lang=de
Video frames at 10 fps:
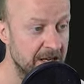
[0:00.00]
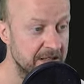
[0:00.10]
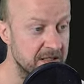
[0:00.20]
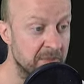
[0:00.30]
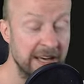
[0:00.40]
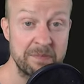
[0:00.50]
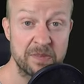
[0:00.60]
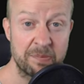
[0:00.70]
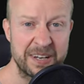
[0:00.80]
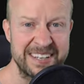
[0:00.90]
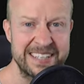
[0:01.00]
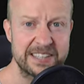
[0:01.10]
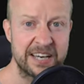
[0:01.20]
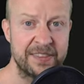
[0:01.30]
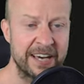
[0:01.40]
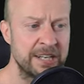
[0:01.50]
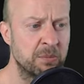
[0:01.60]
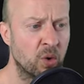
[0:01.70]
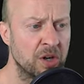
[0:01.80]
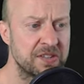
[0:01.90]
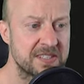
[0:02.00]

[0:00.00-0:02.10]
Sie bleiben dabei nicht an einem Ort,